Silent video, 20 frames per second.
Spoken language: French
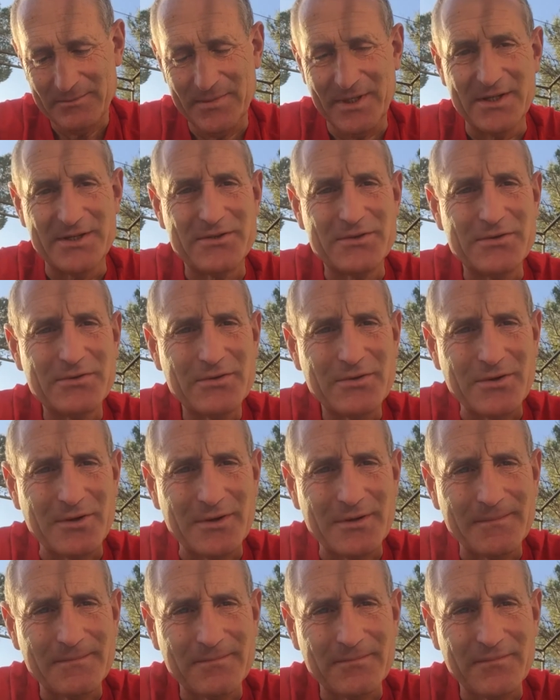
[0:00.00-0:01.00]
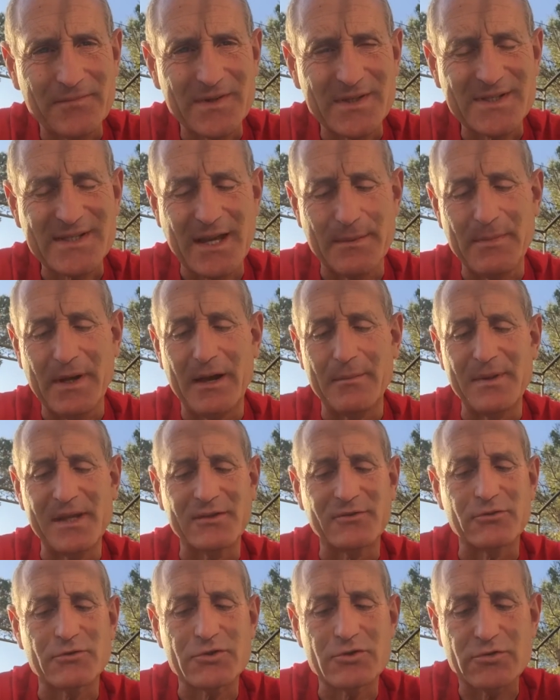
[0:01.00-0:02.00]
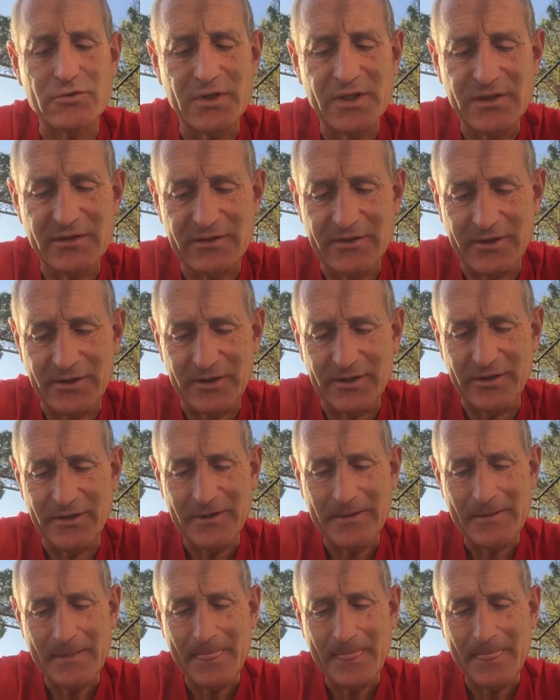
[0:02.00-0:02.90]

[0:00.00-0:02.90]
bien sûr, ça me ramène tout de suite euh,